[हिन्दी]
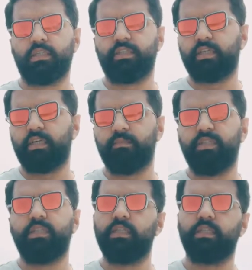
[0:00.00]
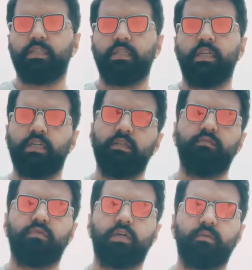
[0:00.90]
रिटर्न भी नहीं करते
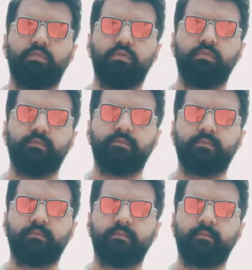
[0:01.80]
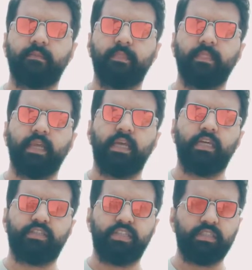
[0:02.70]
लेकिन वो आपको
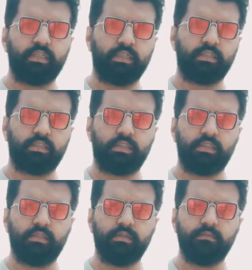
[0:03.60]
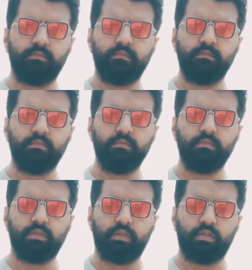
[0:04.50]
एक्सचेंज कर सकते हैं
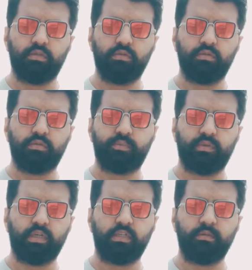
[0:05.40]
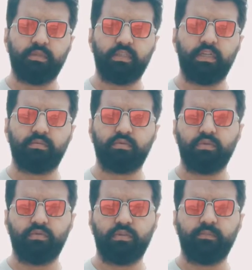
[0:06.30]
उस प्रोडक्ट के बदले आपको
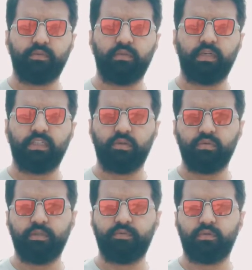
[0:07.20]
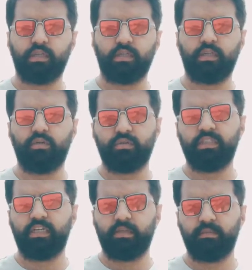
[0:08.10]
कोई दूसरी प्रोडक्ट या उसी प्रोडक्ट का
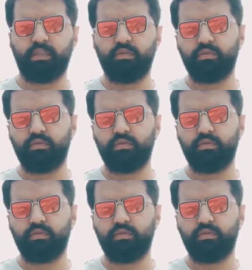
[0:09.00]
उसी आइटम का